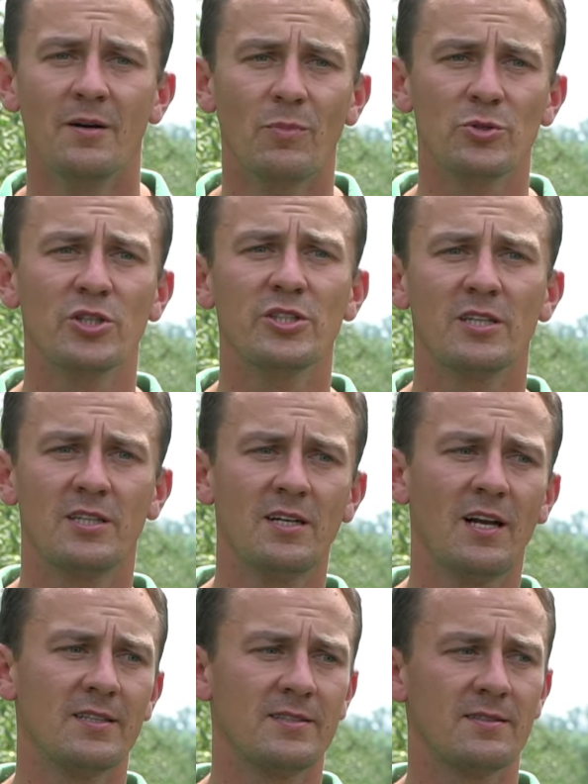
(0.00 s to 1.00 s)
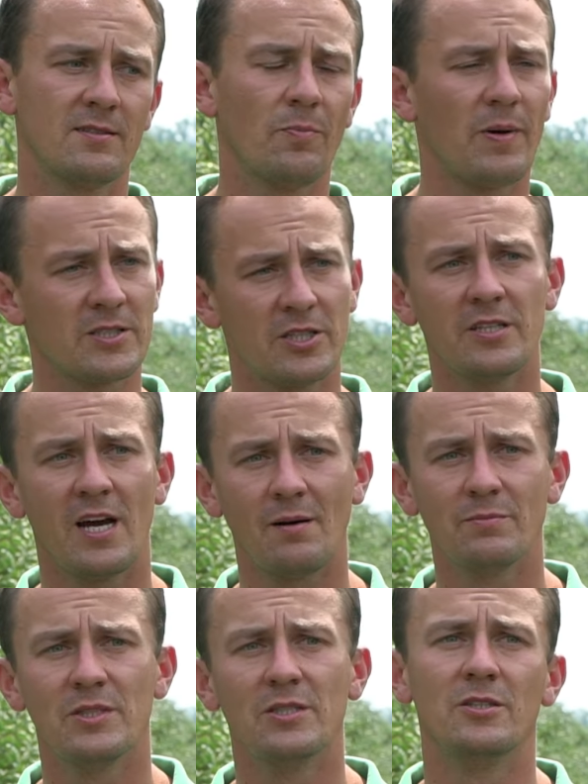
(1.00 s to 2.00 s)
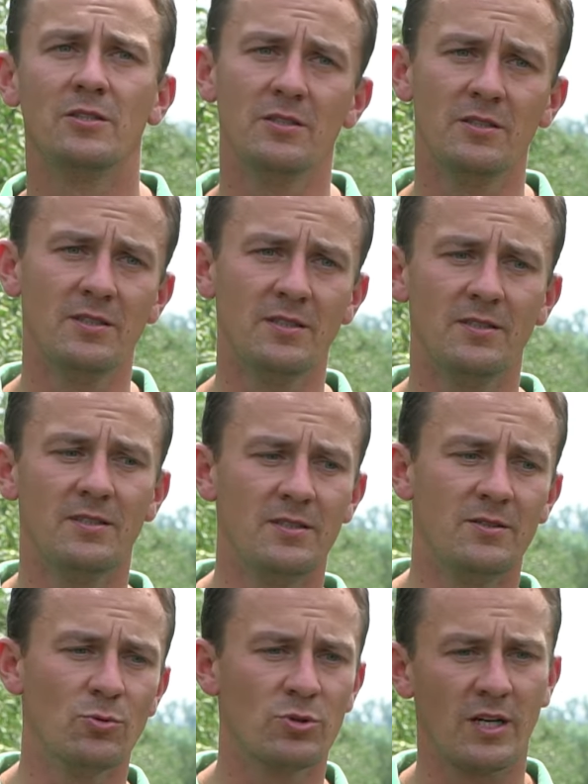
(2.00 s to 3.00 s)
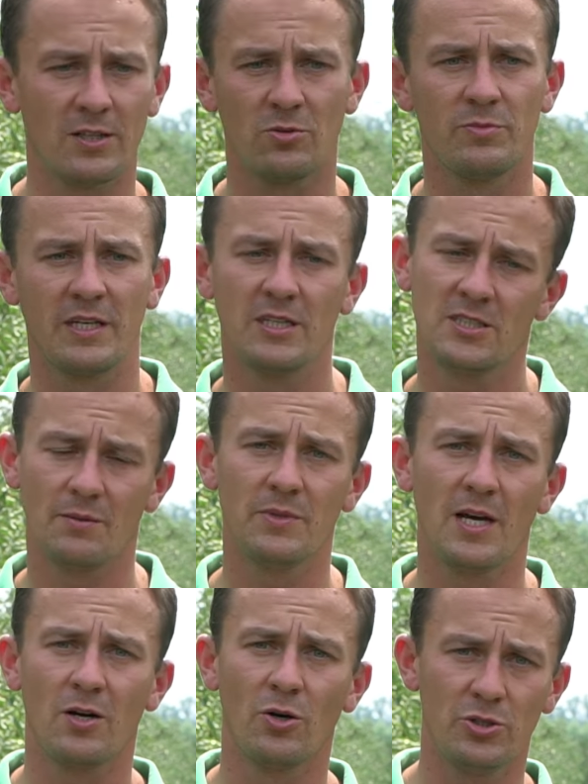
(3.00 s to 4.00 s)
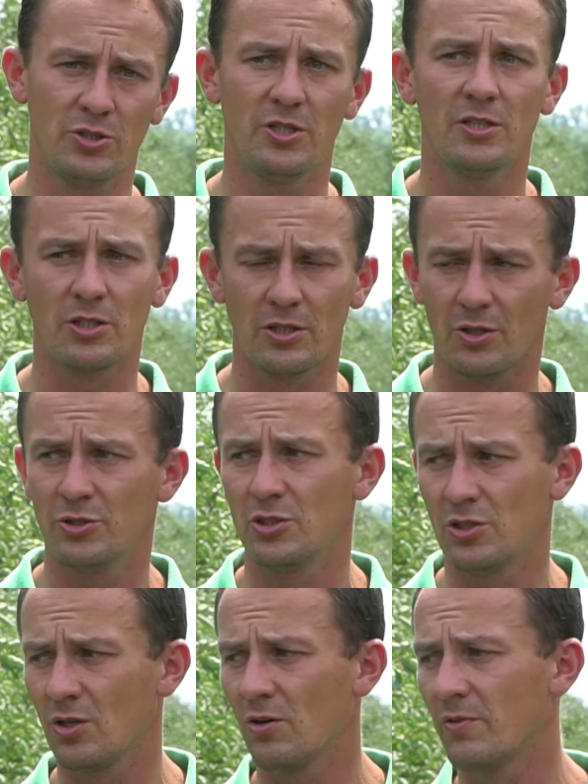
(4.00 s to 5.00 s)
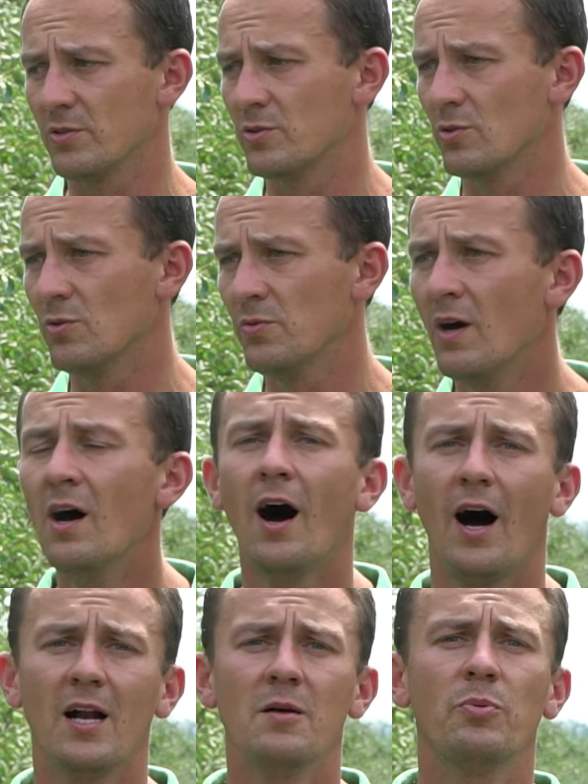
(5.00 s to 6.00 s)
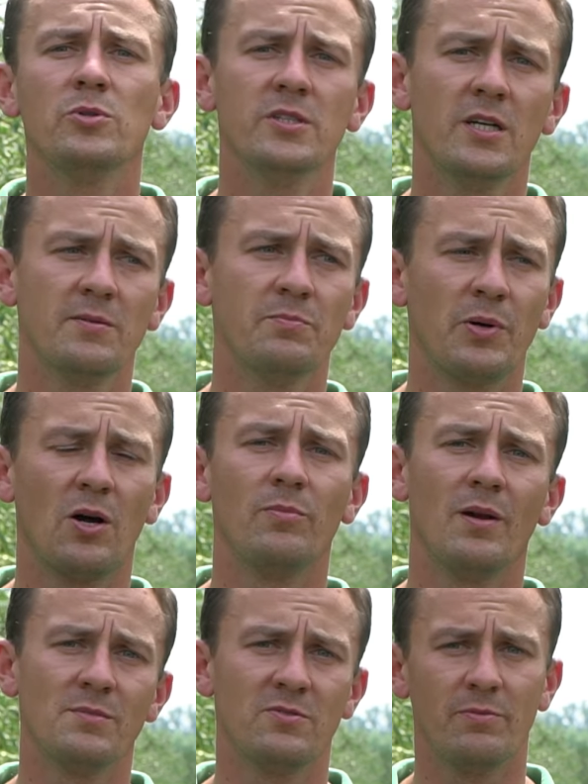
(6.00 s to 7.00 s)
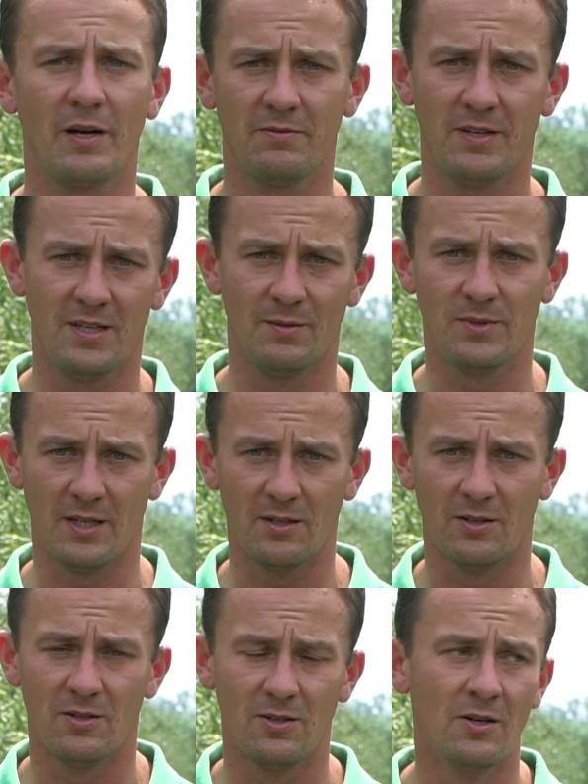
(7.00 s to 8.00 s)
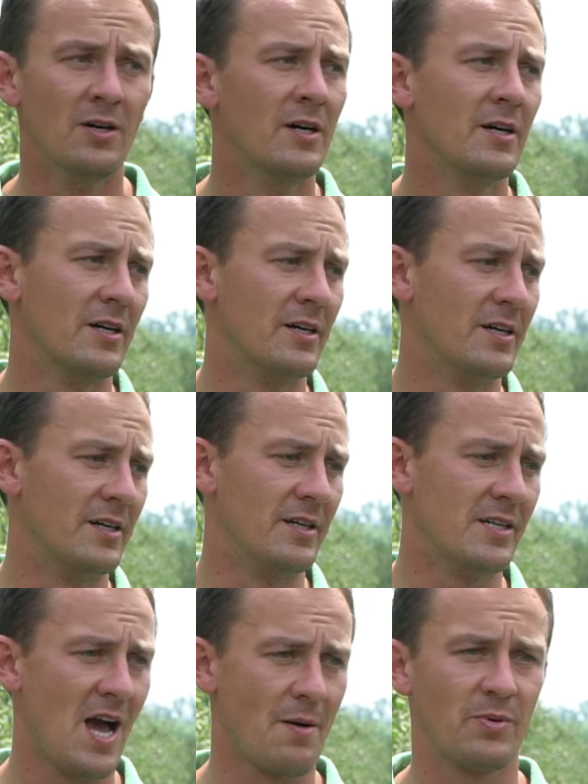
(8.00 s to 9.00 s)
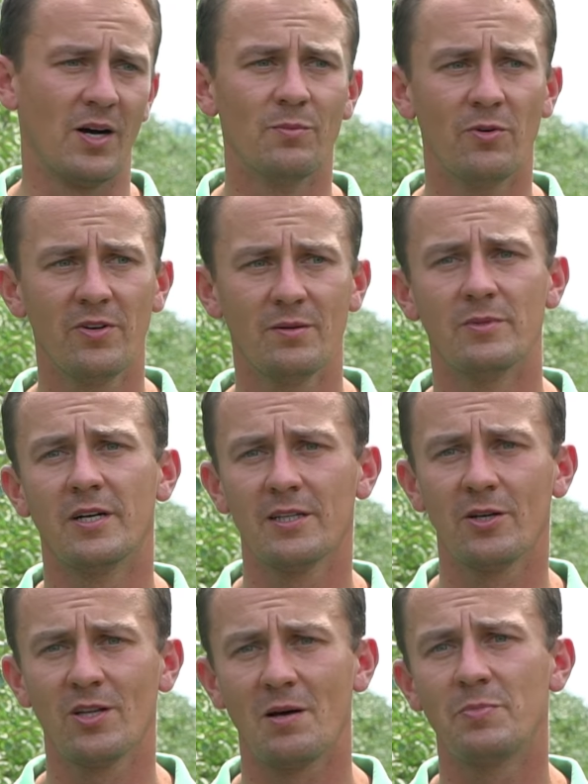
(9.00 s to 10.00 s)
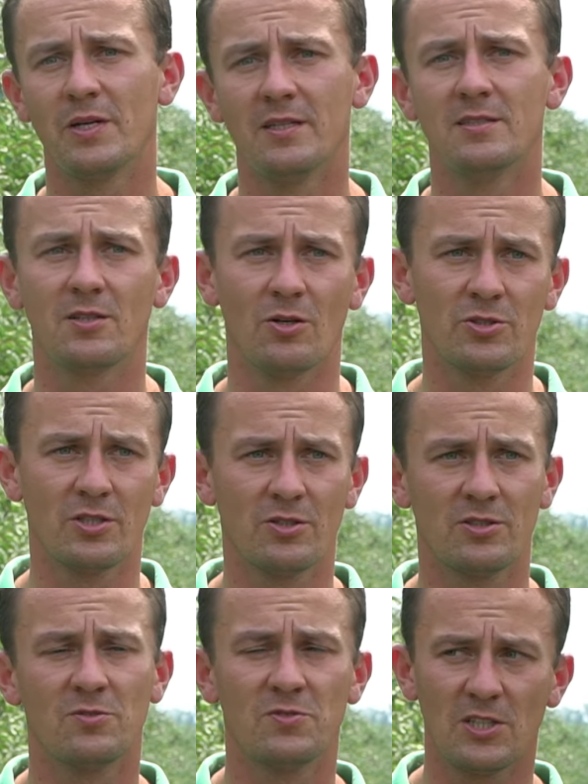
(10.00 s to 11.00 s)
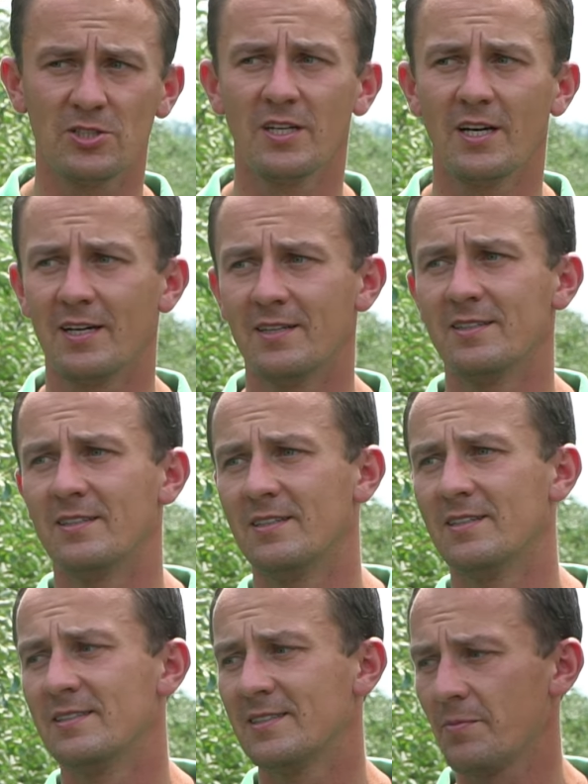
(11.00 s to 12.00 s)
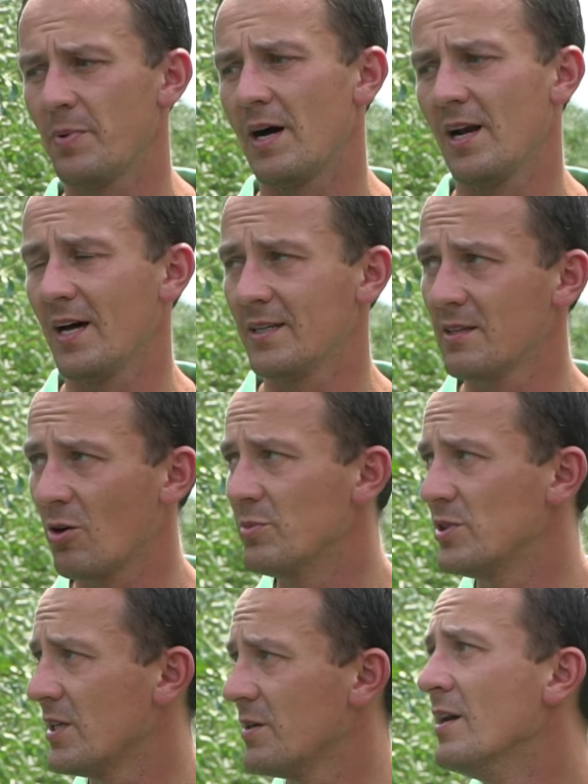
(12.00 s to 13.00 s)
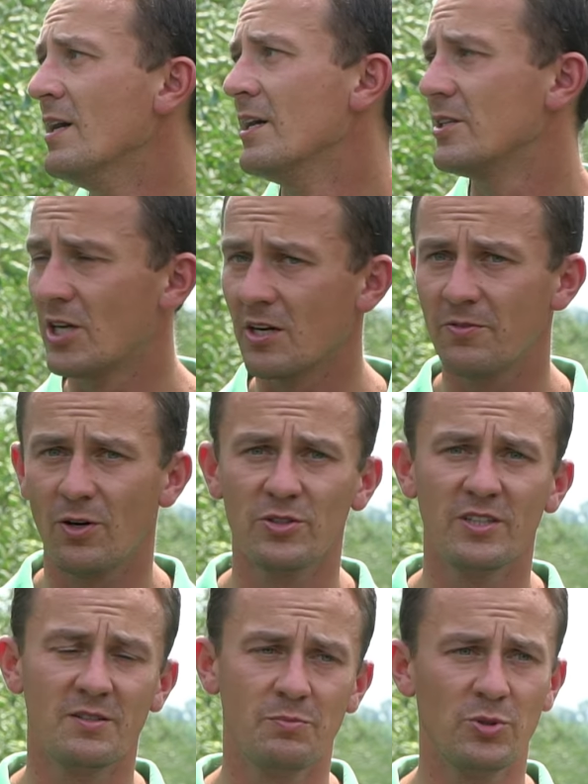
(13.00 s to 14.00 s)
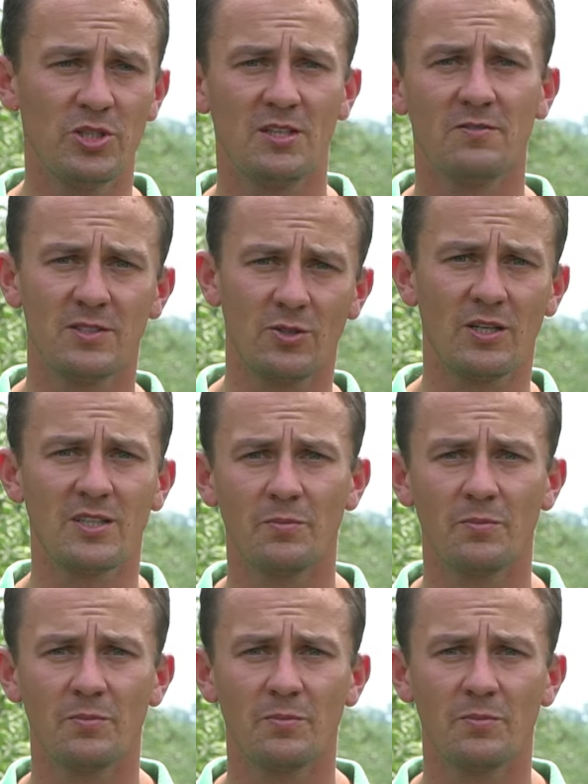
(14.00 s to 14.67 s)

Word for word: może nie tyle z oparzeniami i utratą jakiejś tam jakości, jędrności tych owoców, ale później problem z wybarwieniem tego e, jabłka, bo wiemy, Retiona Prince, on się dosyć wcześnie zapala, robi się czerwony, później te wysokie